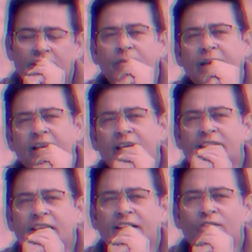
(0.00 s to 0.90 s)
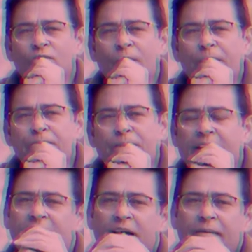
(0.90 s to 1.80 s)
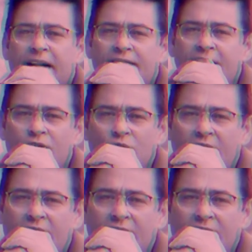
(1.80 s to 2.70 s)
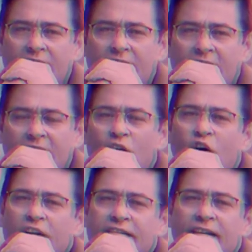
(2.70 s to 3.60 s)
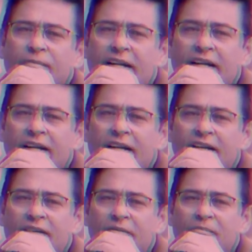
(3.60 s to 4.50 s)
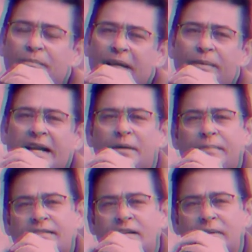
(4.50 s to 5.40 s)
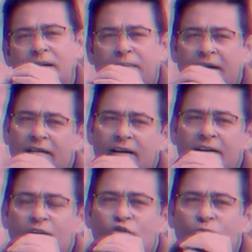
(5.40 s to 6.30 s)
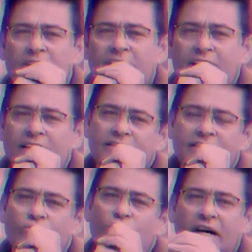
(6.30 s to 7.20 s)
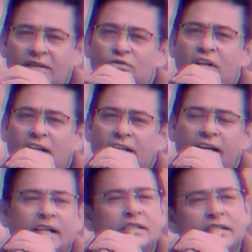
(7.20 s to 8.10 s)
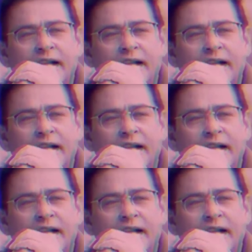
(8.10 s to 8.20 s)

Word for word: कि हमारा कत्ल कर दो परिवार पर एहसान होगा और इससे मेरे बीमे का पैसा मेरे परिवार वालों को मिल जाएगा जिससे वो कर्ज उतार देंगे